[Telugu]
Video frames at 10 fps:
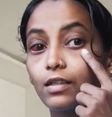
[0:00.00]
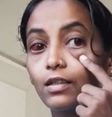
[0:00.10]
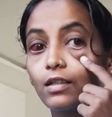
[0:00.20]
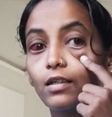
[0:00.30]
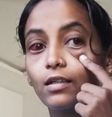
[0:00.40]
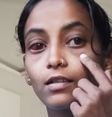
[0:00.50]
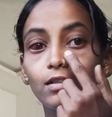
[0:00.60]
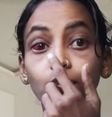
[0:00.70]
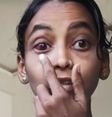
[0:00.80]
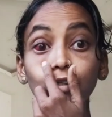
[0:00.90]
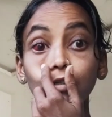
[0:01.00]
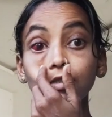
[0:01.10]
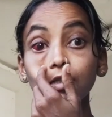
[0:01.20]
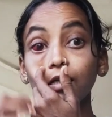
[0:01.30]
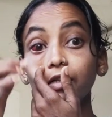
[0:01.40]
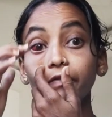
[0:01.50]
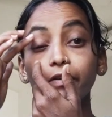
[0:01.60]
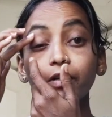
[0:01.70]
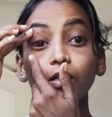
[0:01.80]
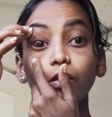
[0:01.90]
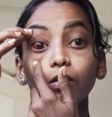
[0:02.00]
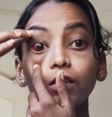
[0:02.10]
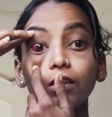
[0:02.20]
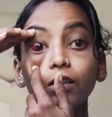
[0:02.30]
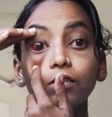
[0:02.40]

ఈ కన్ను ఈ కన్ను చాలా డిఫరెంట్గా ఉంది కదా